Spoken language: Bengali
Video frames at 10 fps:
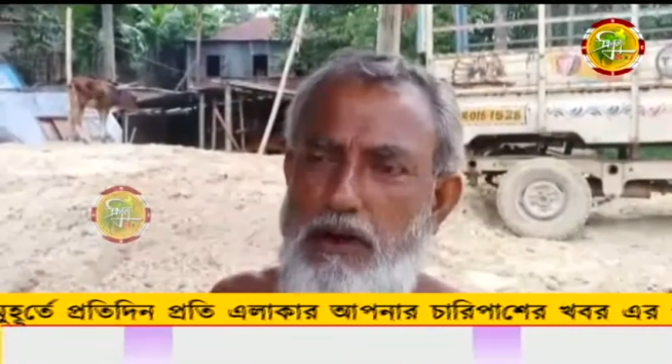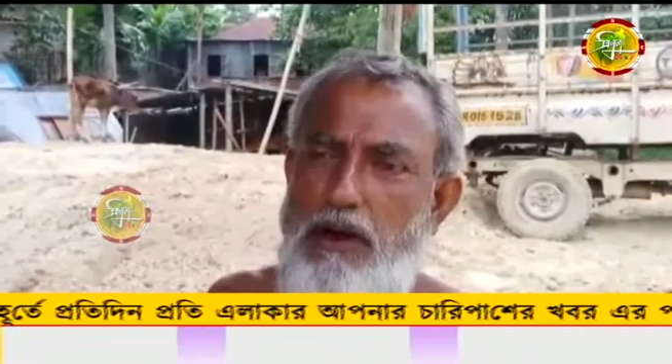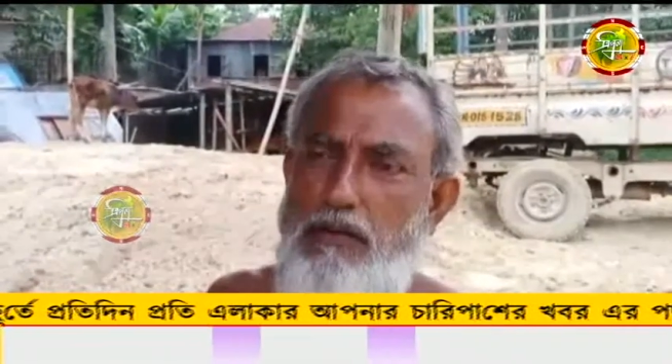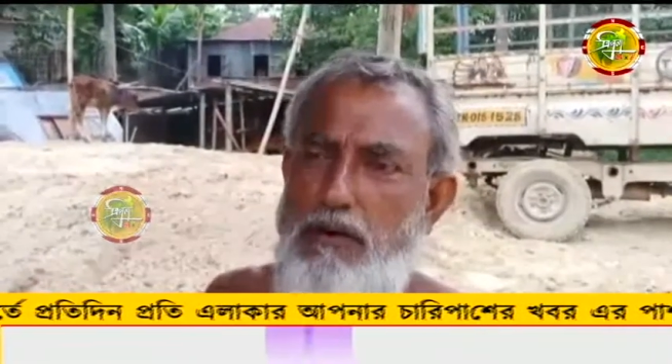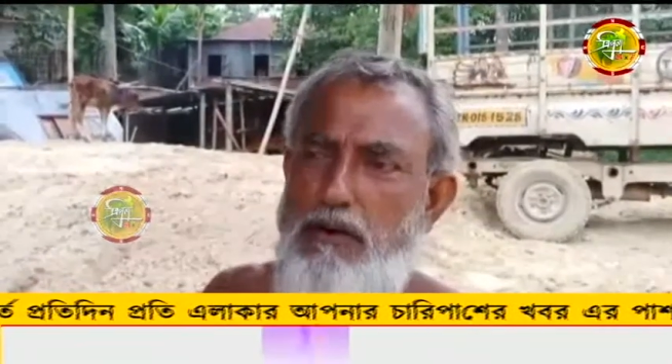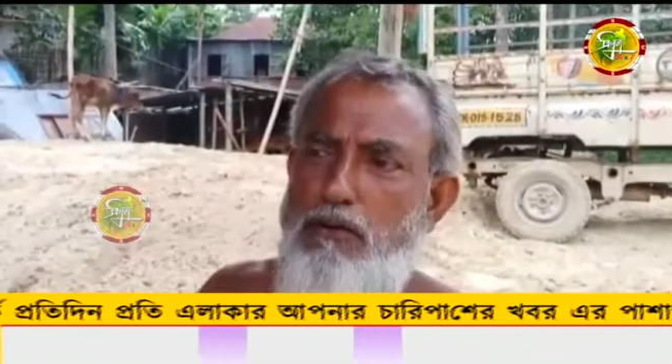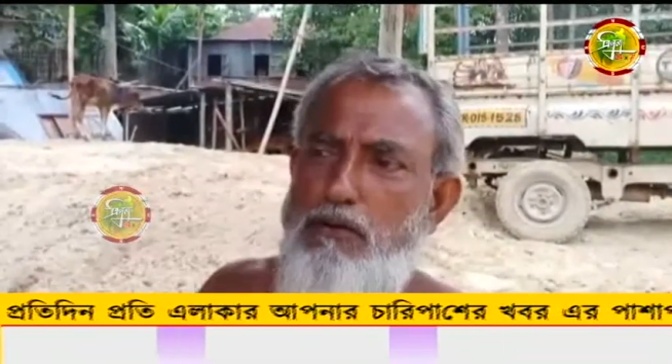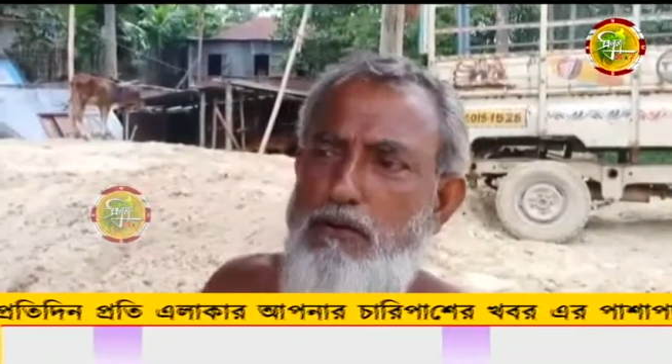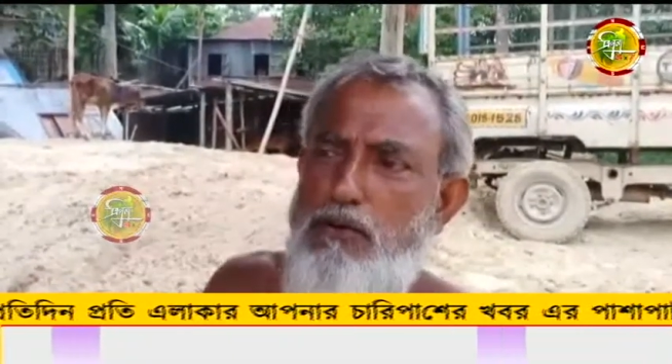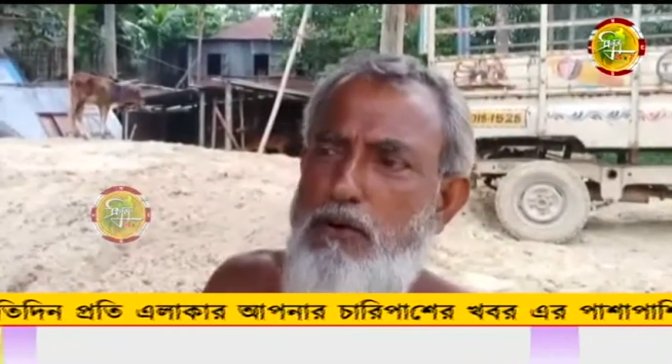এরপরে
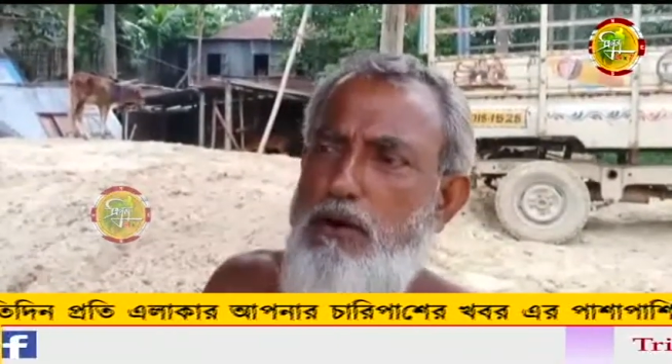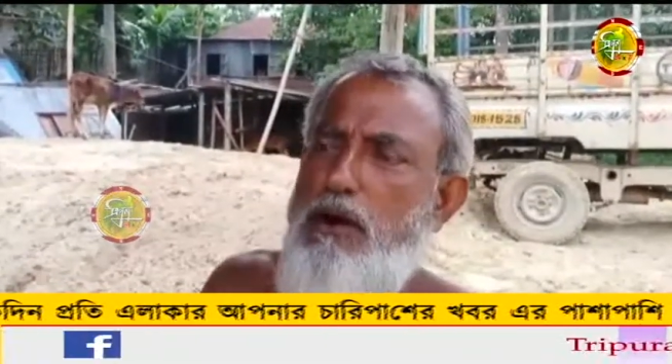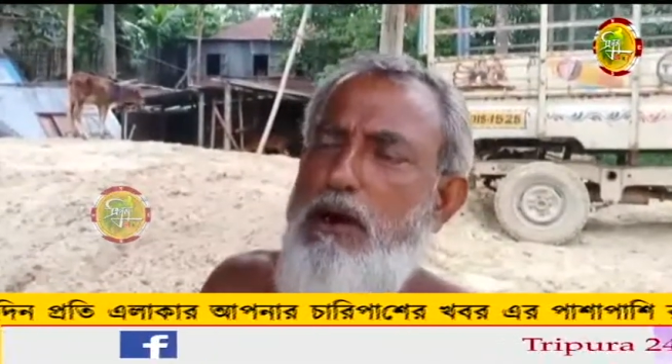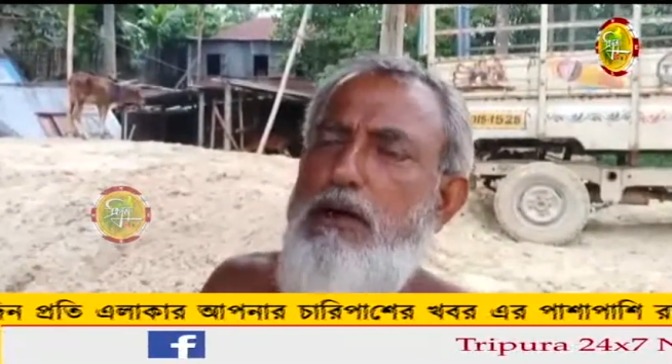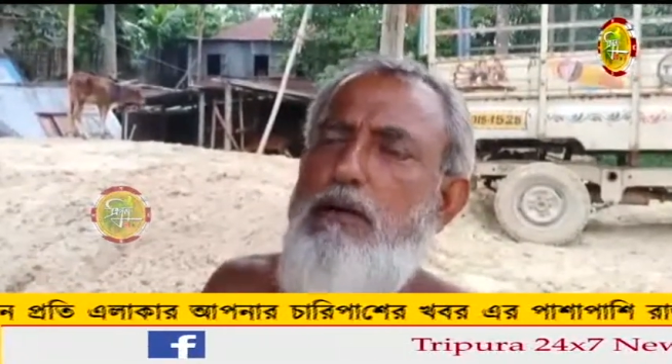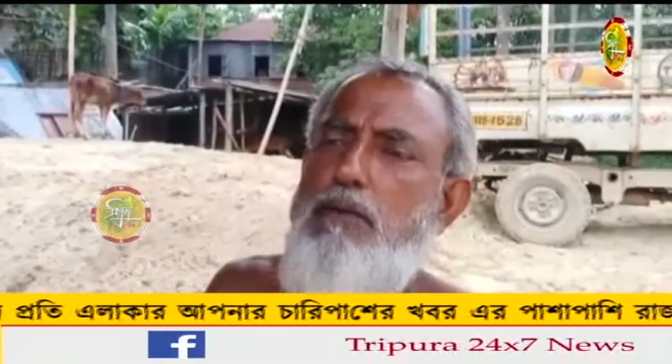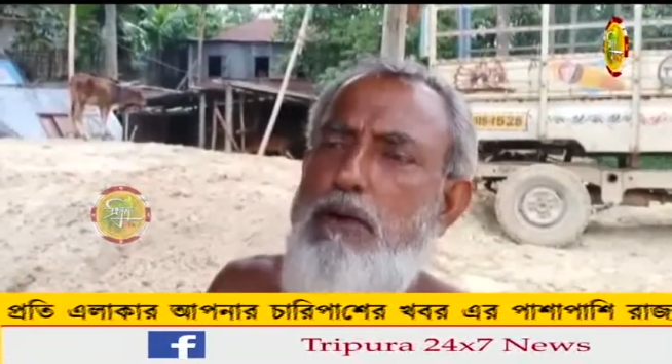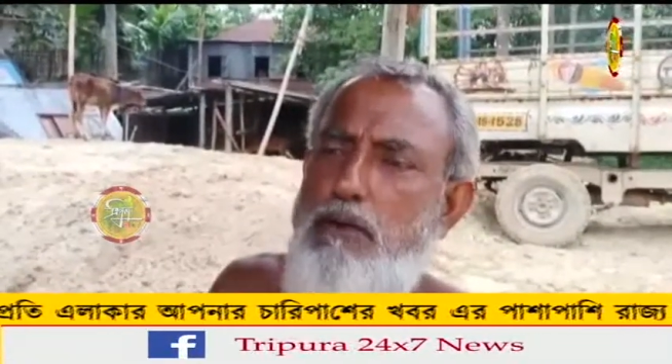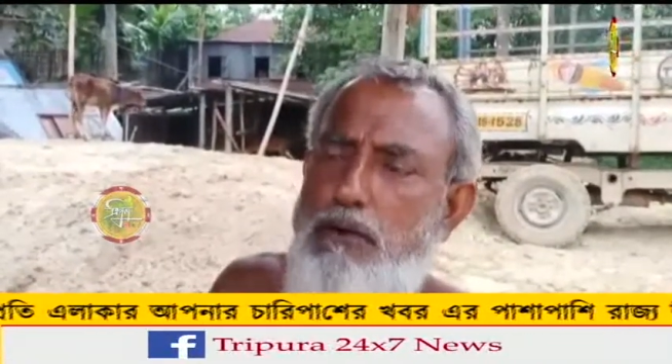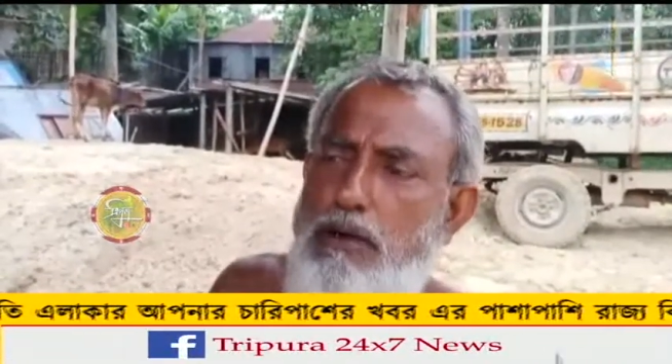নতুন সরকার আসার
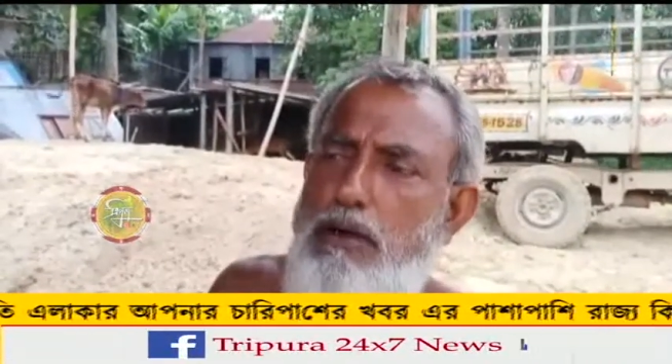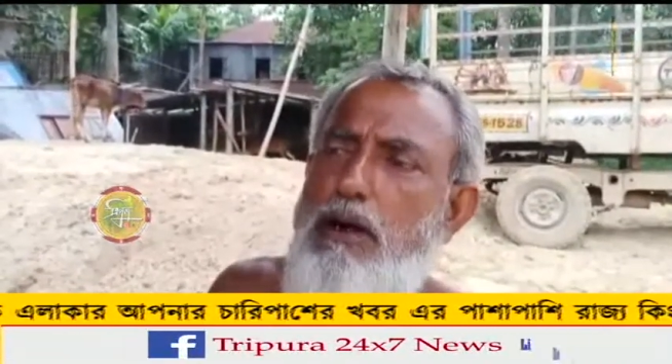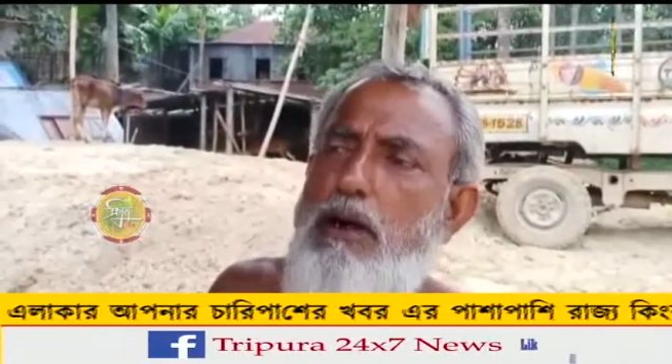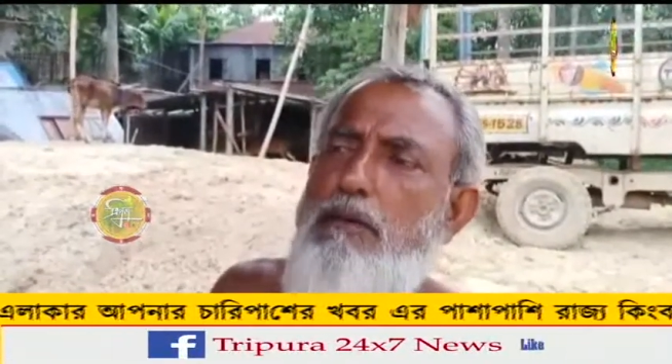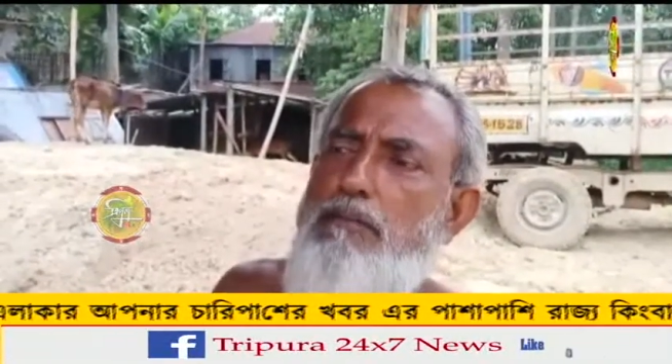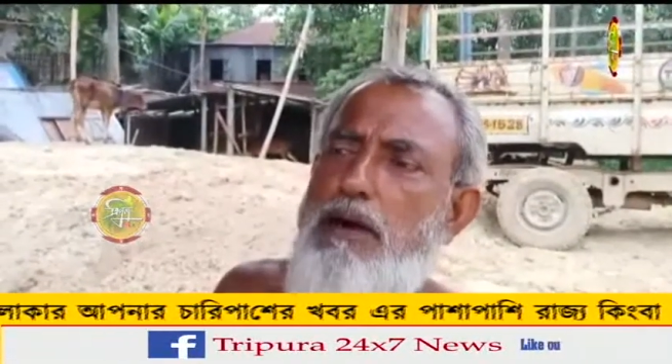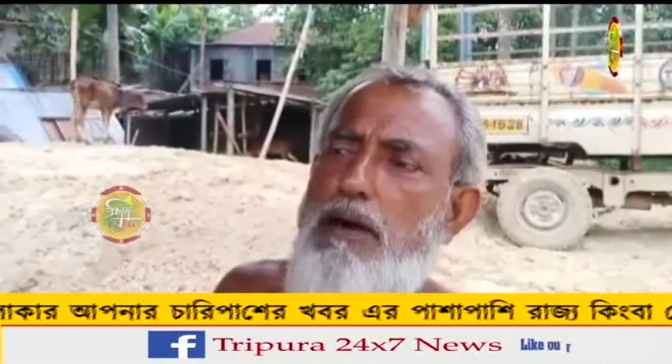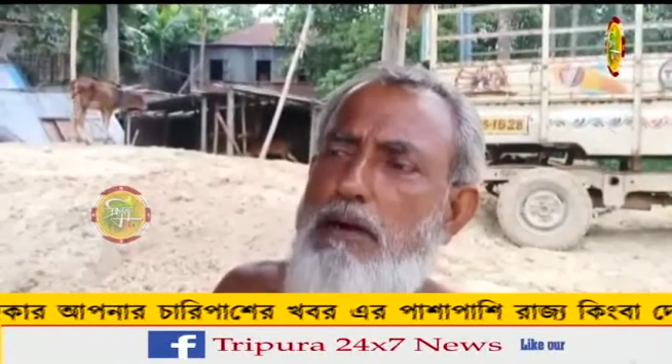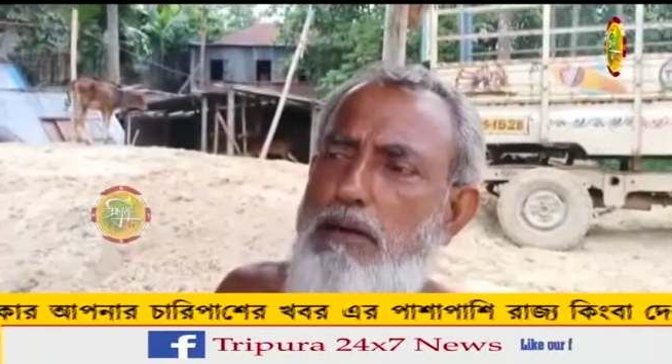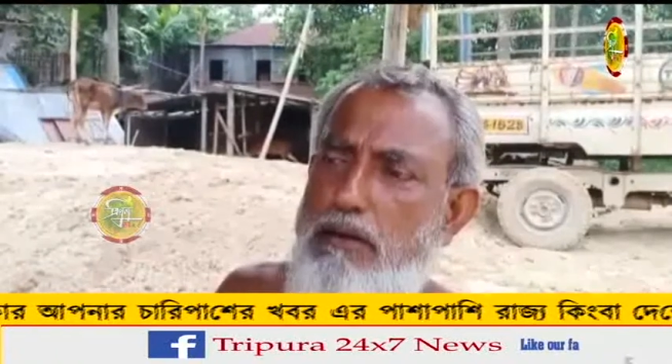পরে ওইটা
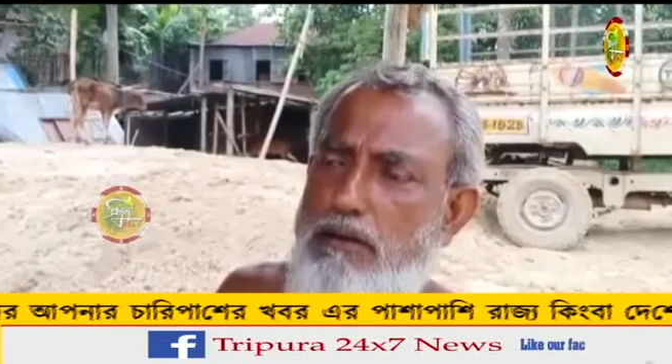আপনার